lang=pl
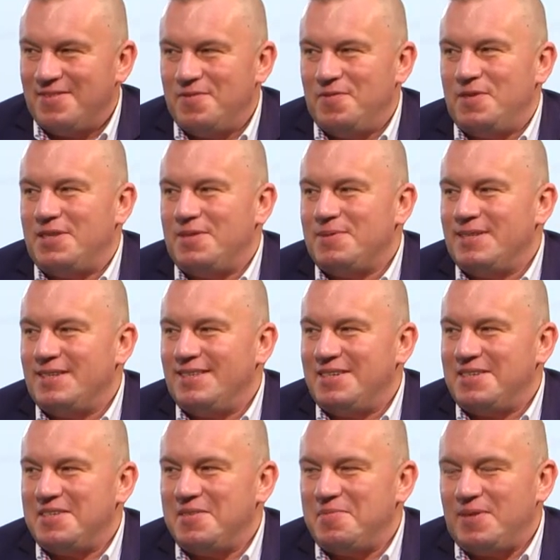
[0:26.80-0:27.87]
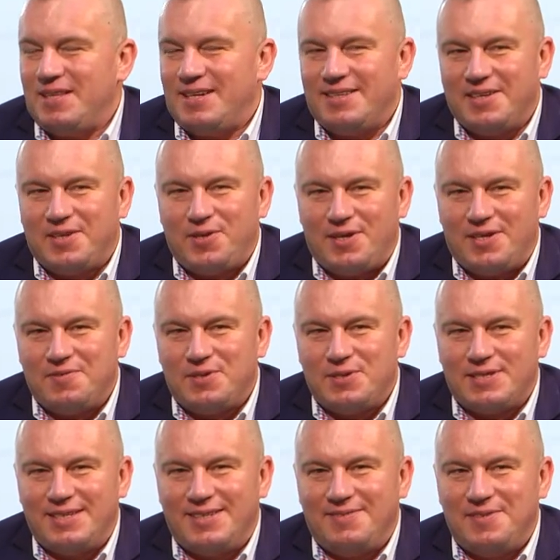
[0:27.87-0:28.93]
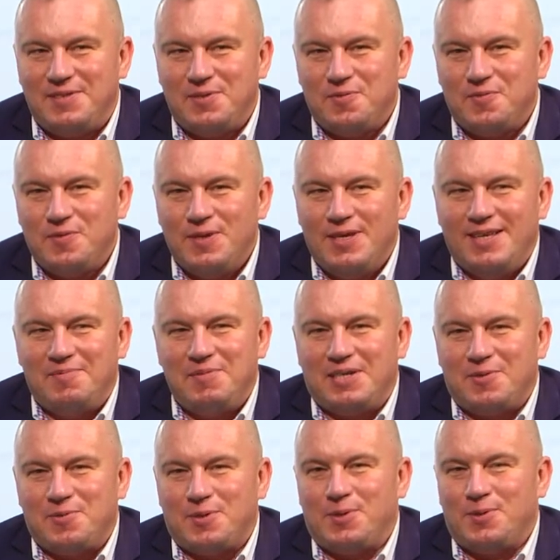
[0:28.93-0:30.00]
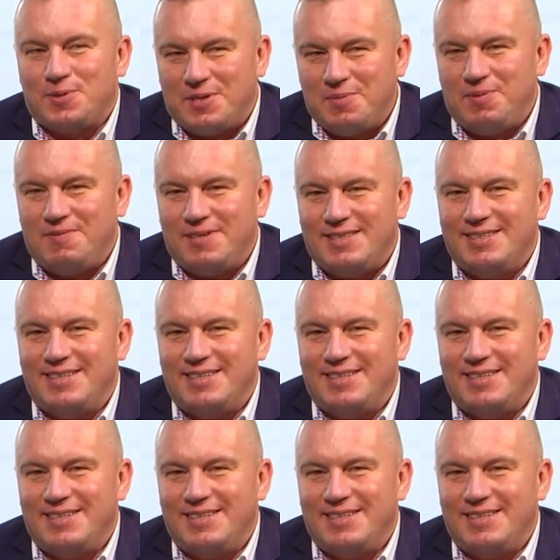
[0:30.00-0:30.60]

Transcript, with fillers: Witam serdecznie pana redaktora i wszystkich widzów. Michał Sokołowski, prywatny